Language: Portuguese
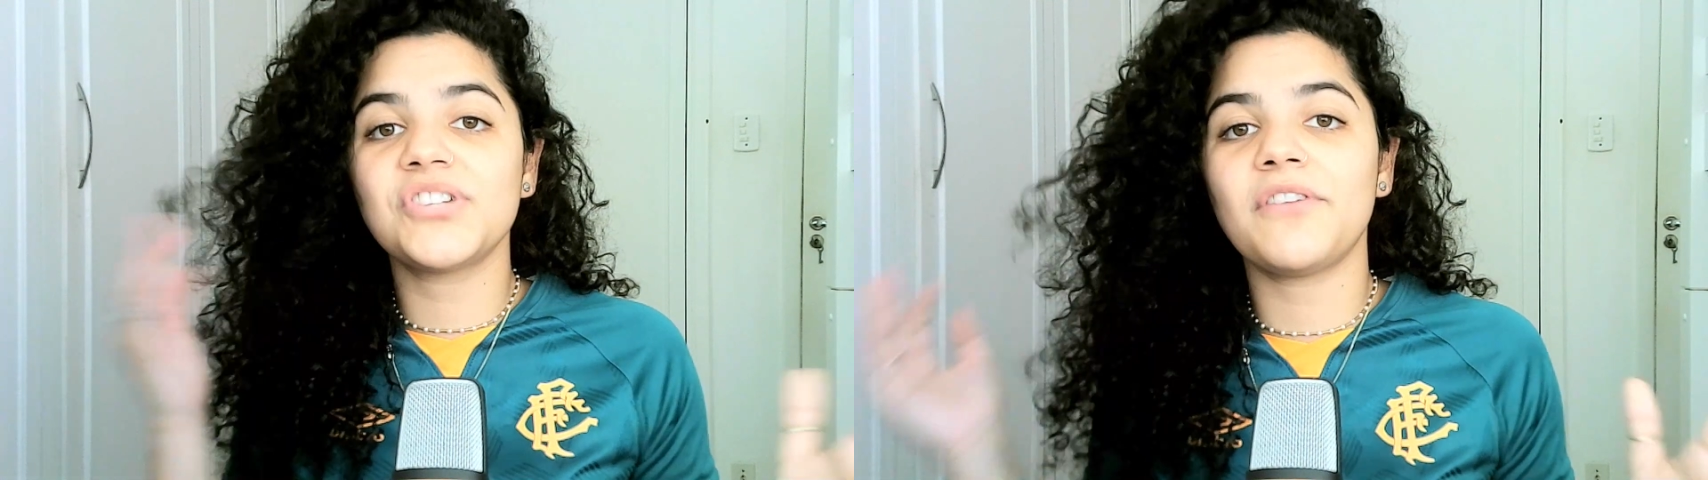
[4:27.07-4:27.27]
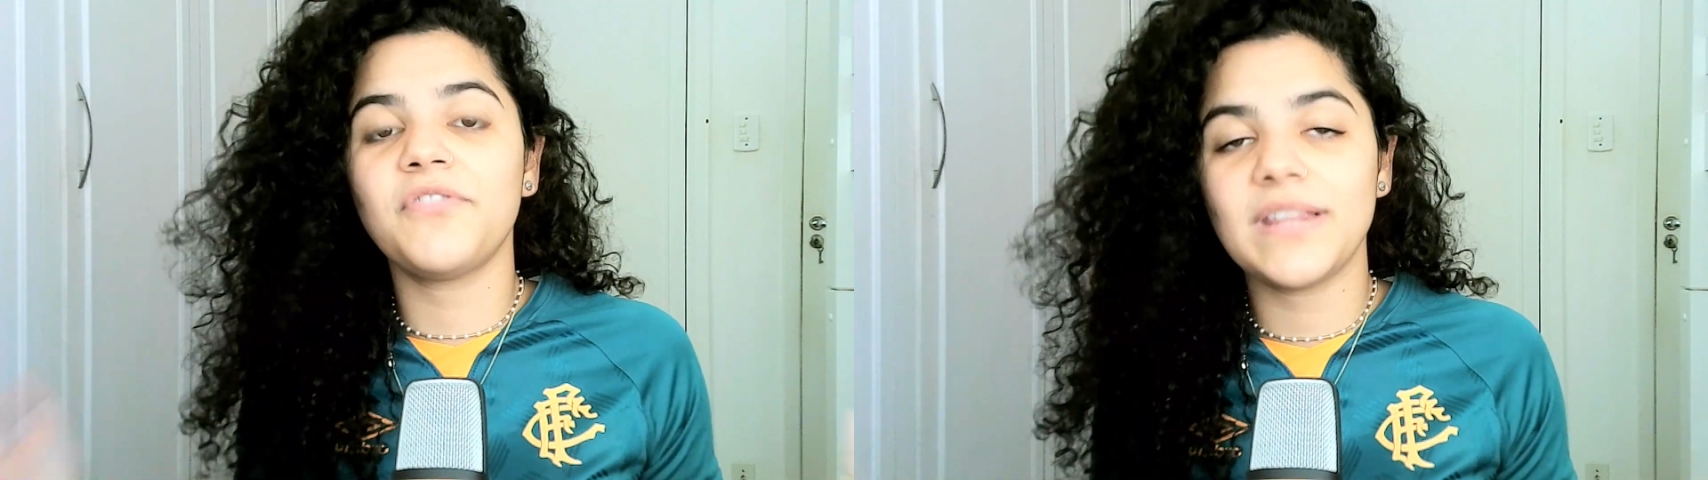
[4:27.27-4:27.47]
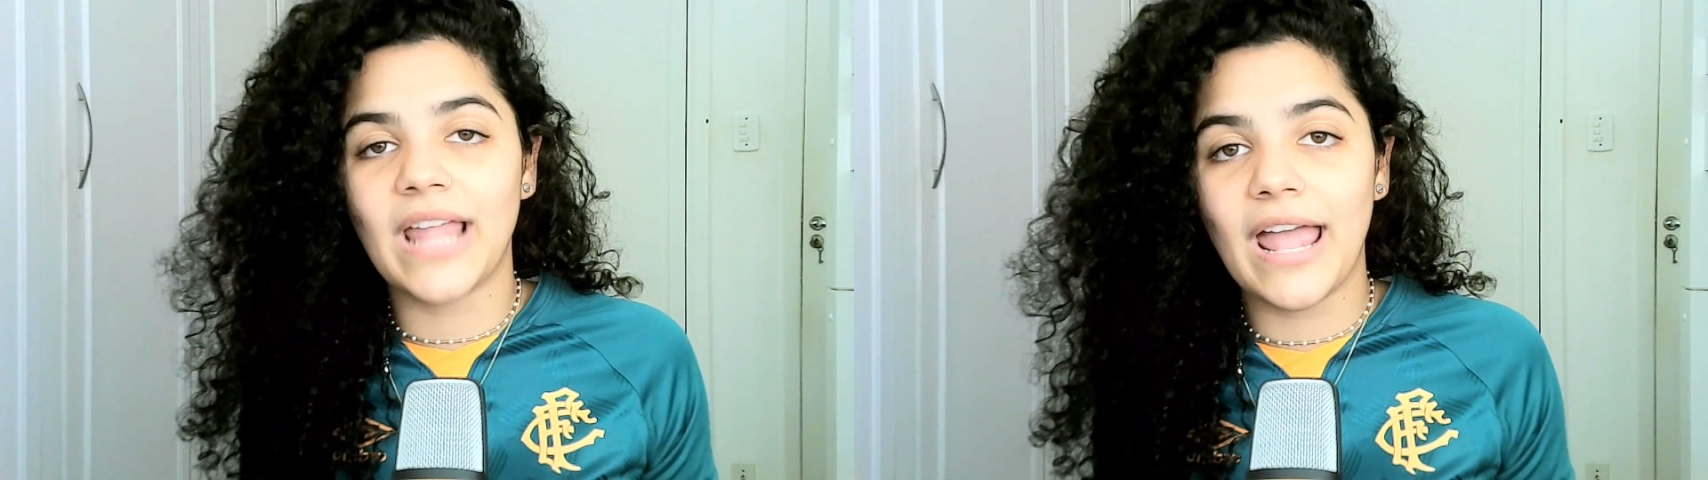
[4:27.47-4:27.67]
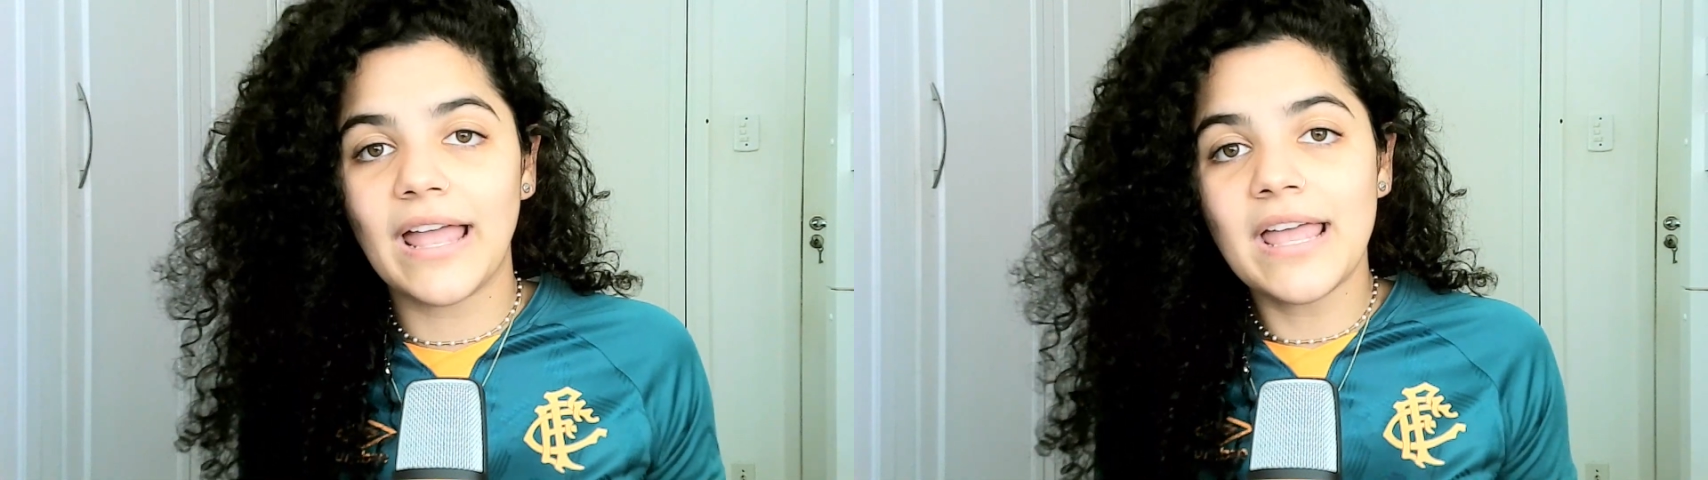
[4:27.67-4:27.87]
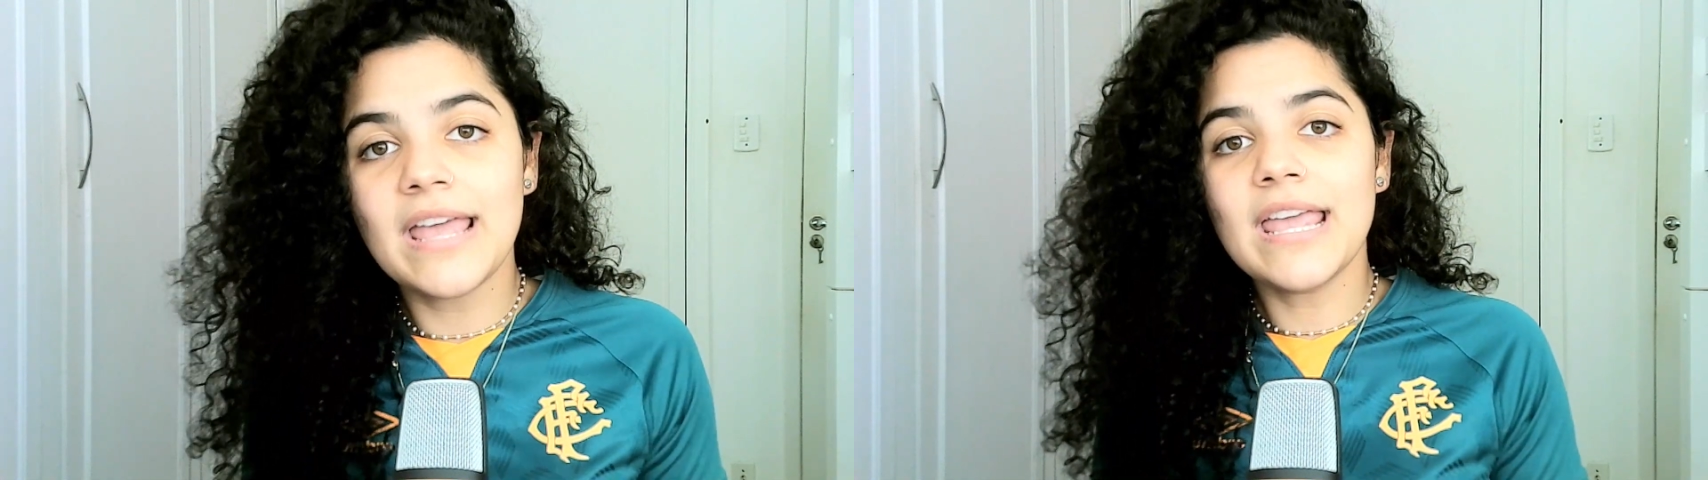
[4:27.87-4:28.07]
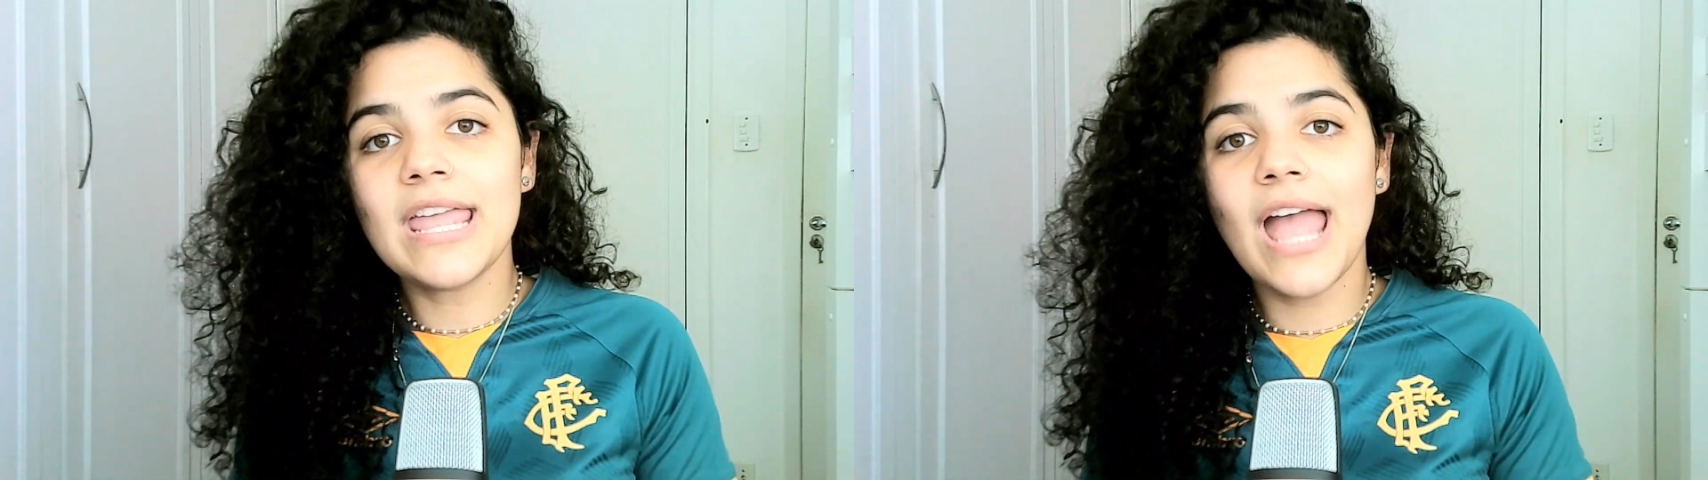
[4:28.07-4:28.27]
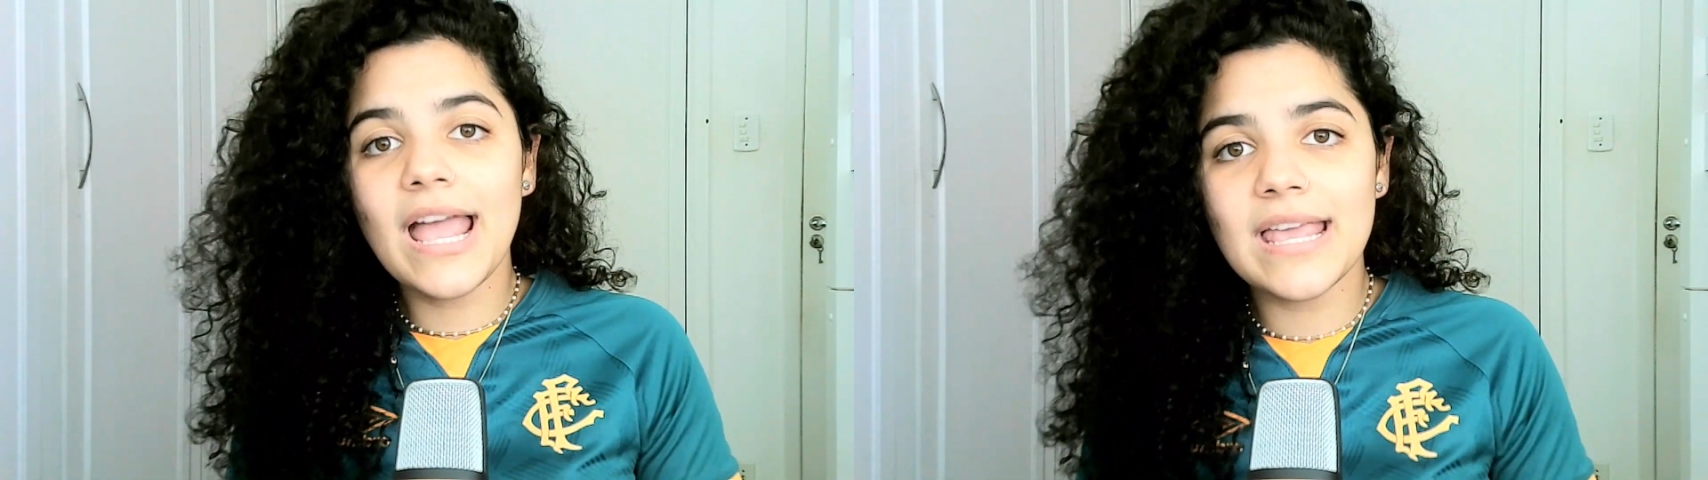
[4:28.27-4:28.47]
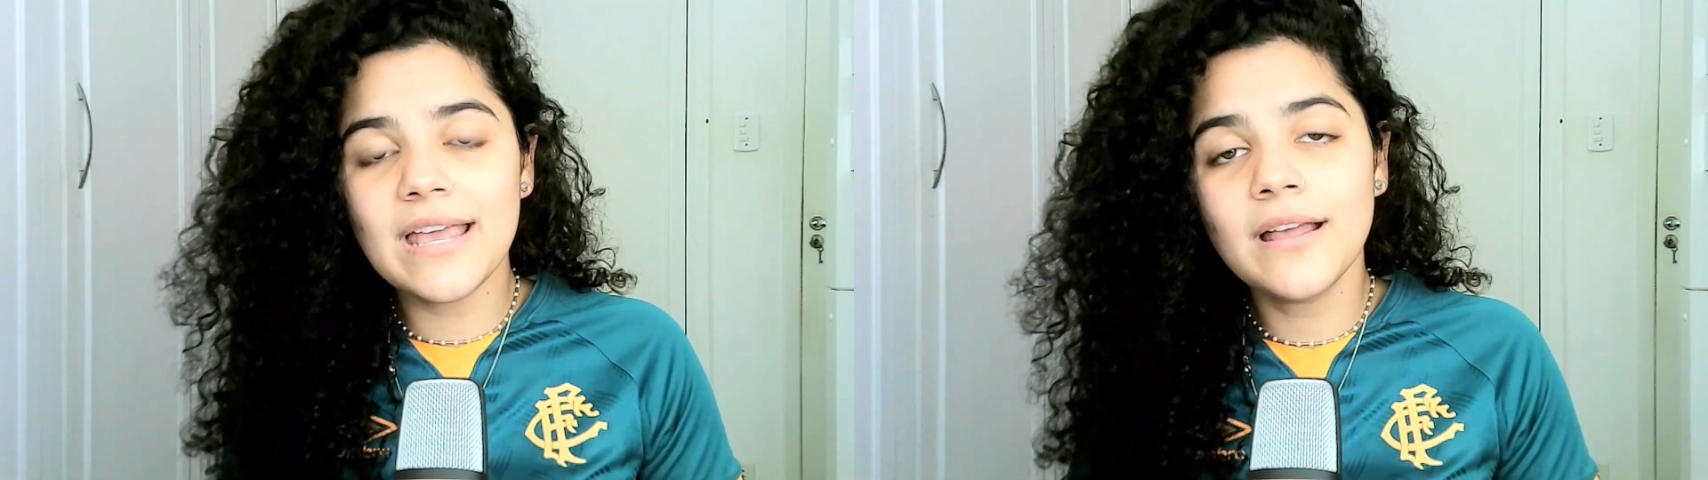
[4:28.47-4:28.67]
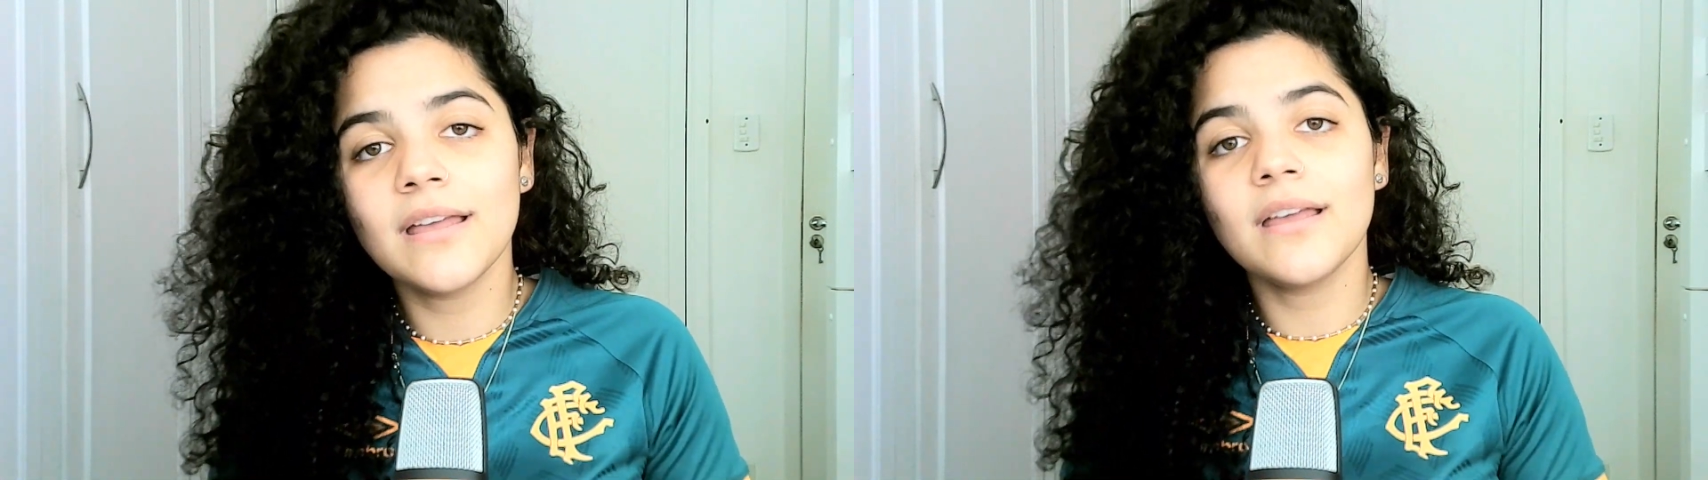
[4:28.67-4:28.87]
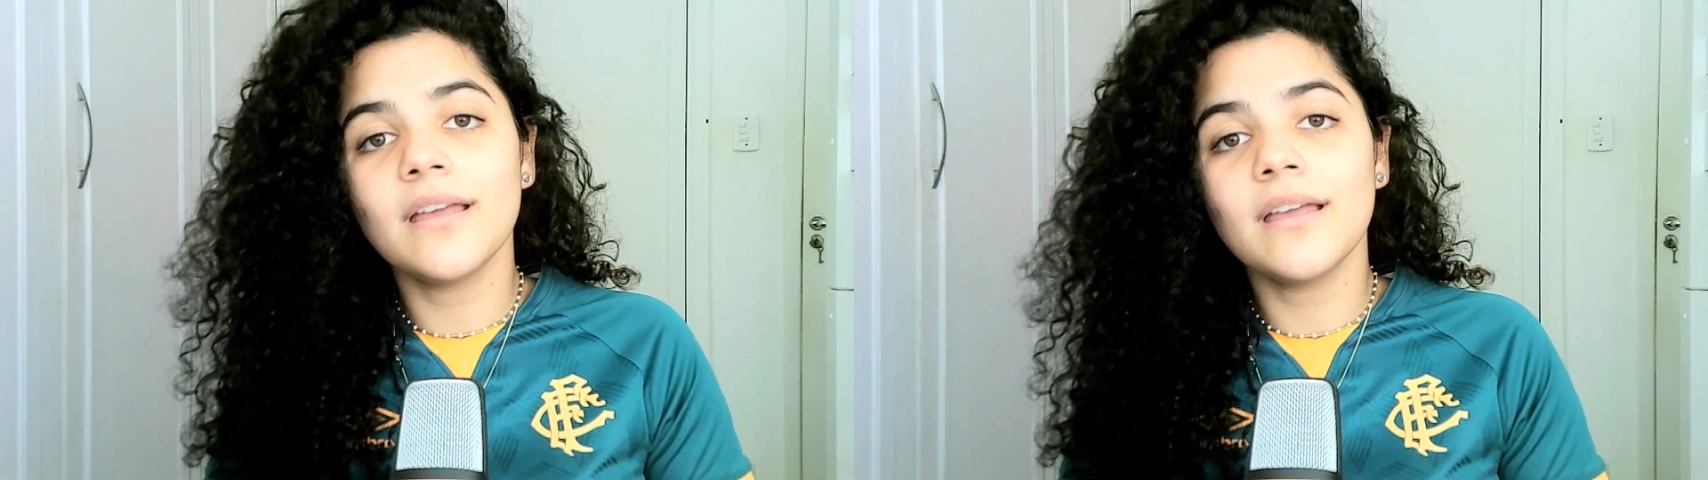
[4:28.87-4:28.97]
Jefté. E aí,